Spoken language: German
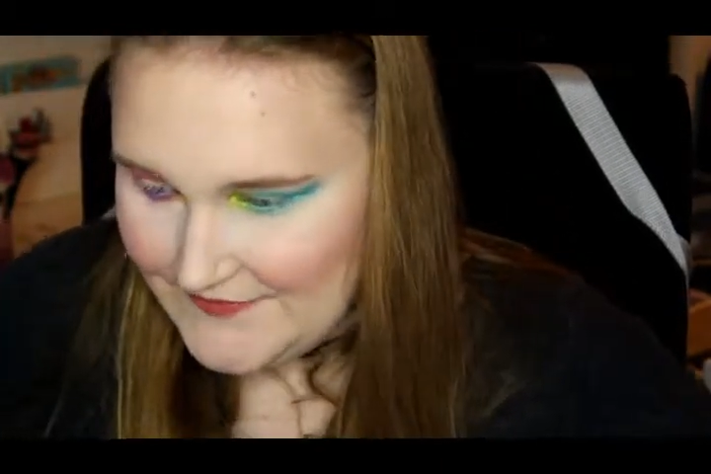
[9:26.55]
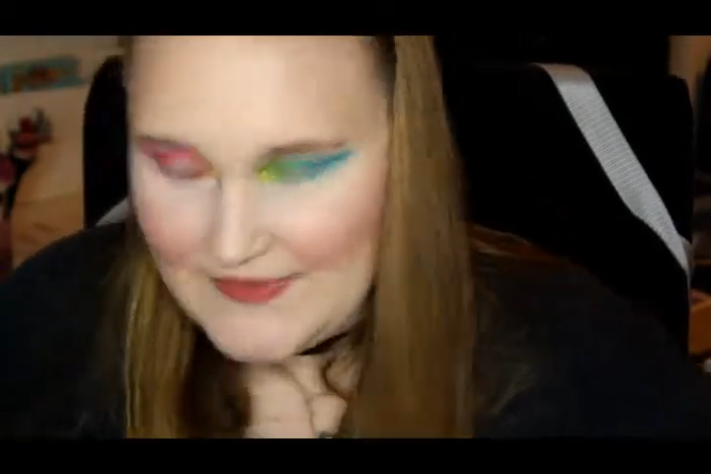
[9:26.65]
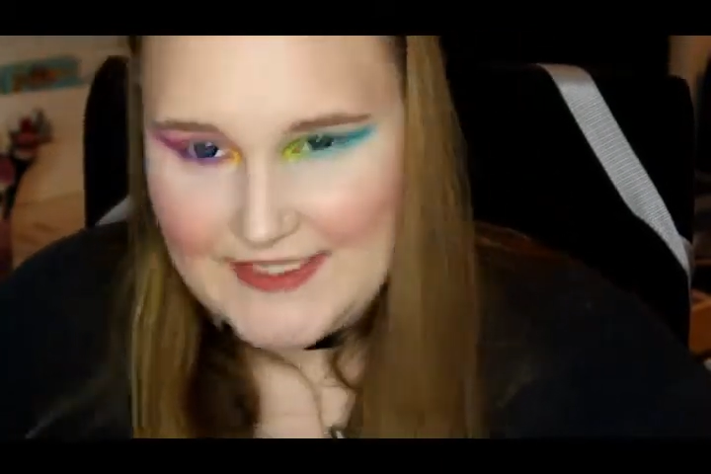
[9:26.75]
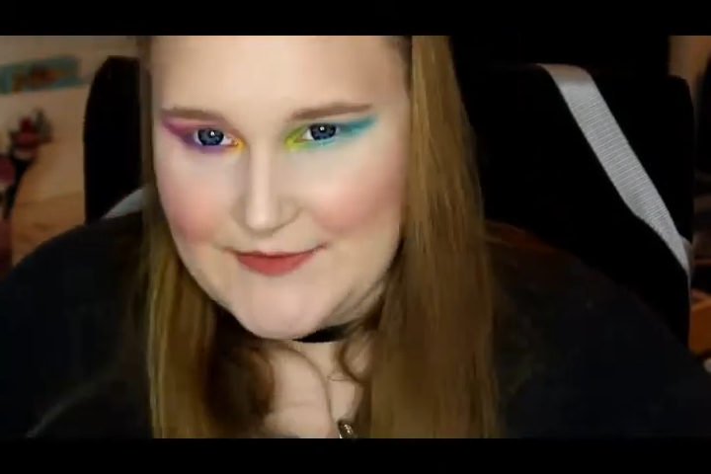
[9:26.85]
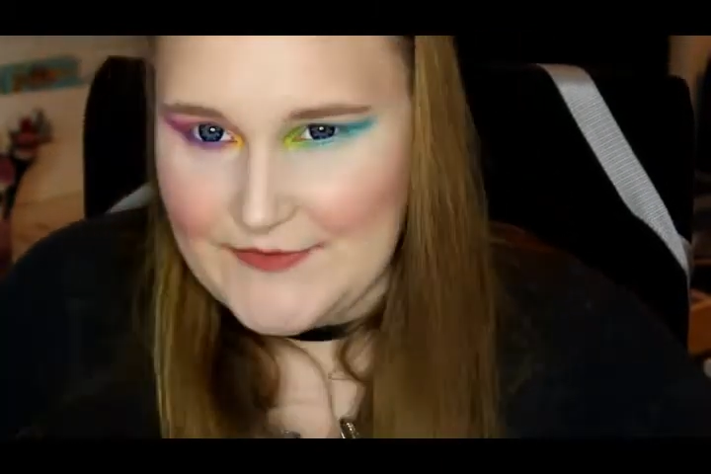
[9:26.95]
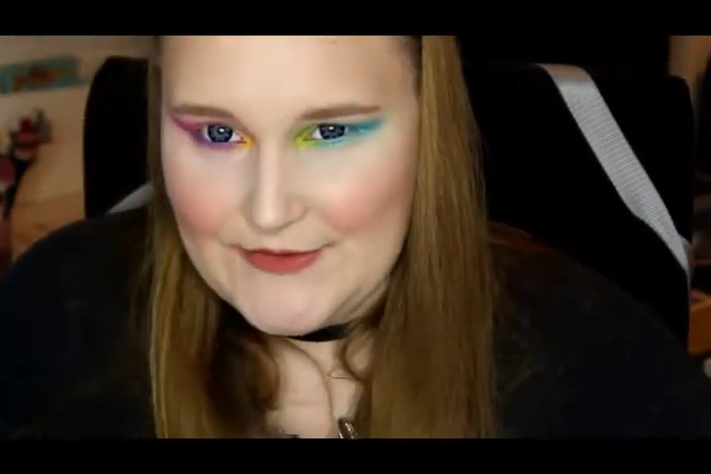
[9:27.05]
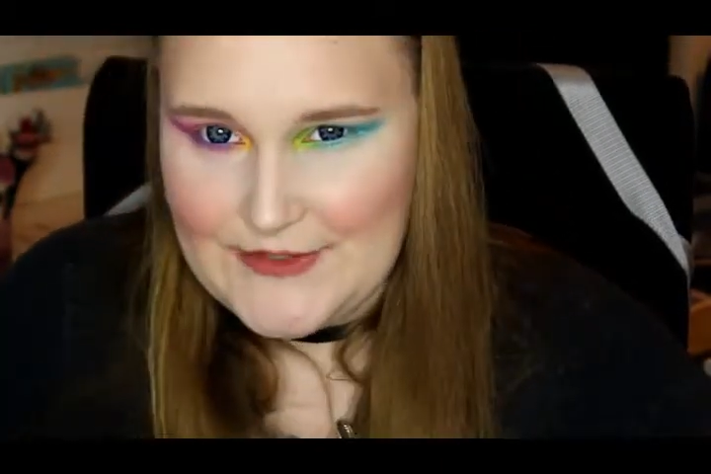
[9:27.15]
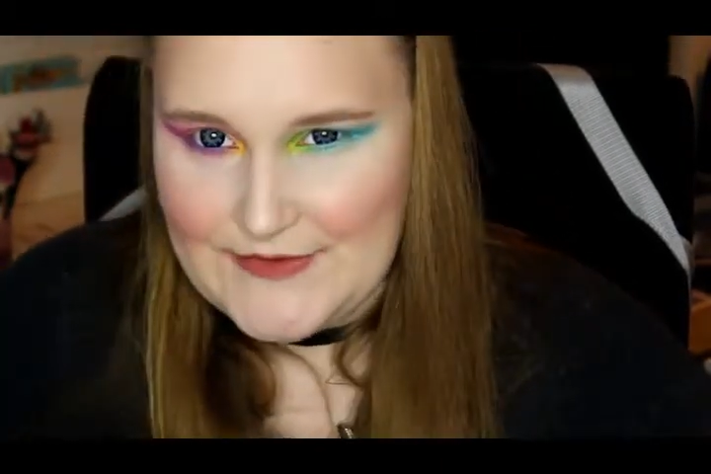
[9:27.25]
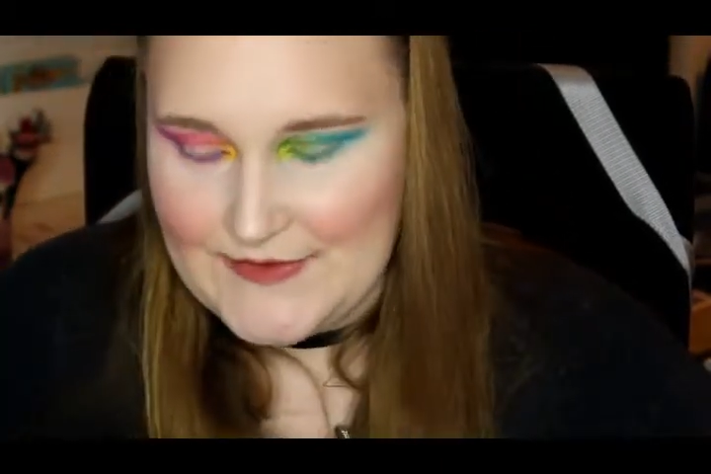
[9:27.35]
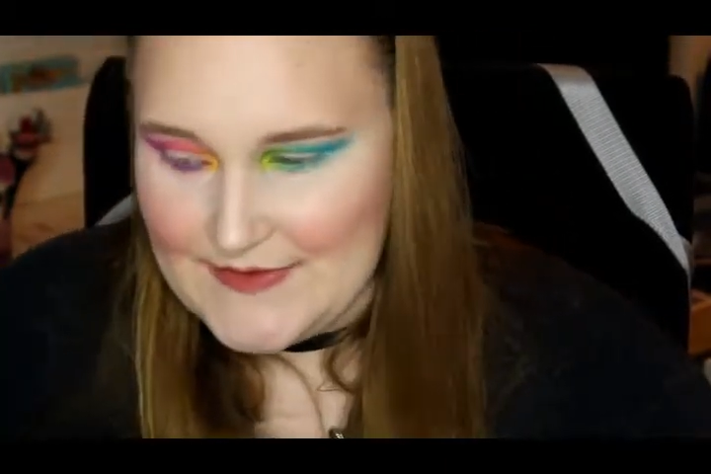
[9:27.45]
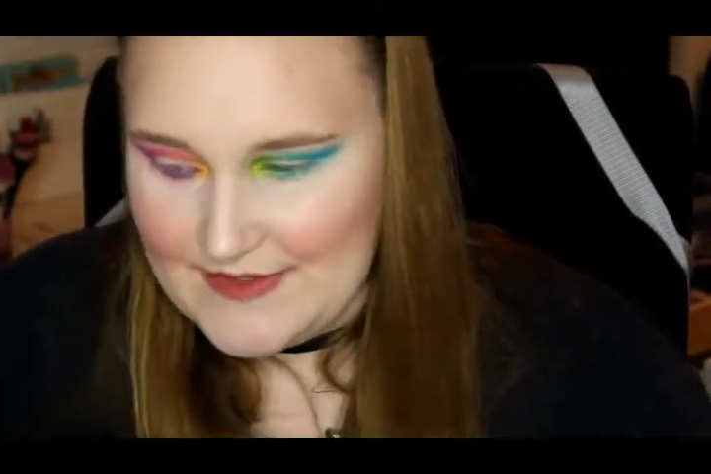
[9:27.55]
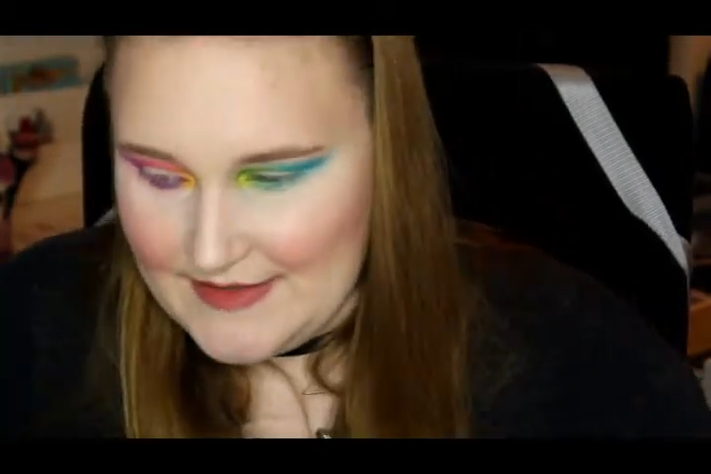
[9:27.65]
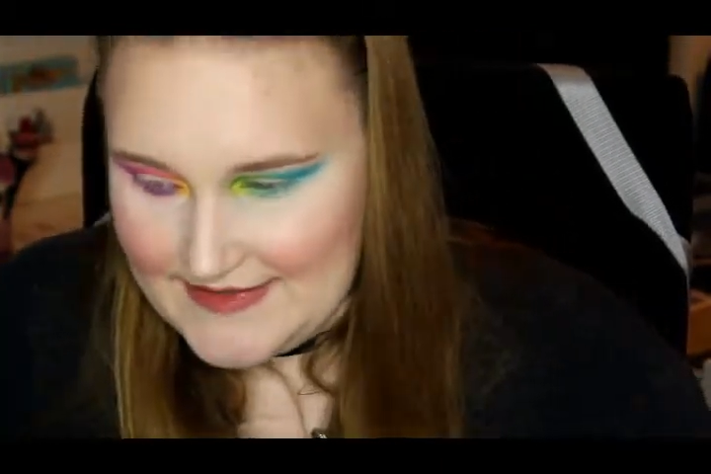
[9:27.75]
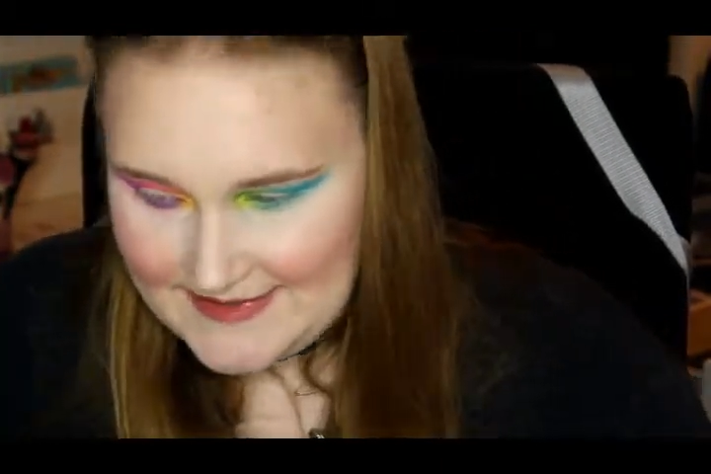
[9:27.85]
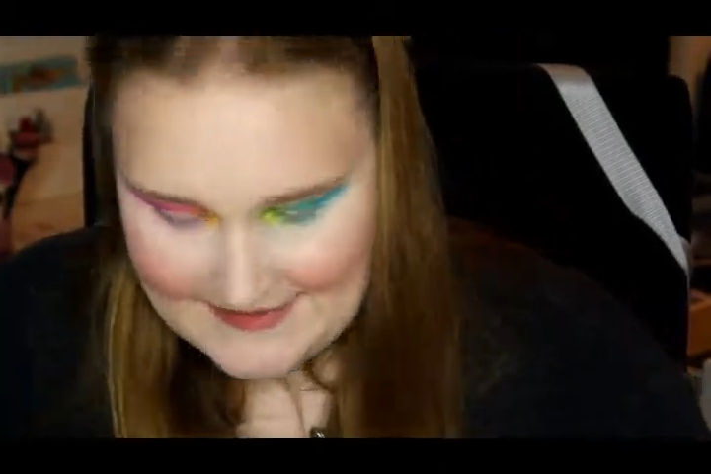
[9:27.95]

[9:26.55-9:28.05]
Weil ich befürchte, sonst kann das